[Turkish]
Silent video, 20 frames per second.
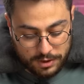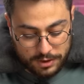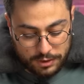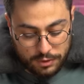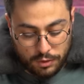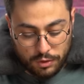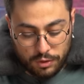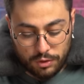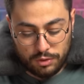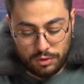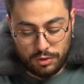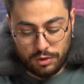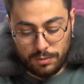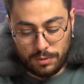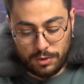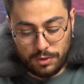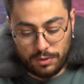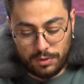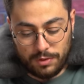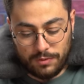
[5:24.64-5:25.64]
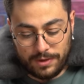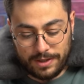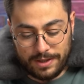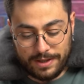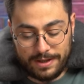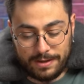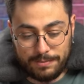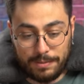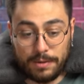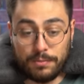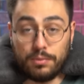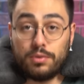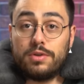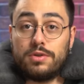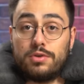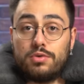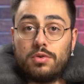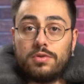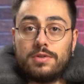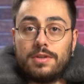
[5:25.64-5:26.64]
Buraya da örgülü örgülü falan yap. Bak
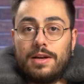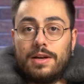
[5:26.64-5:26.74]
burası çok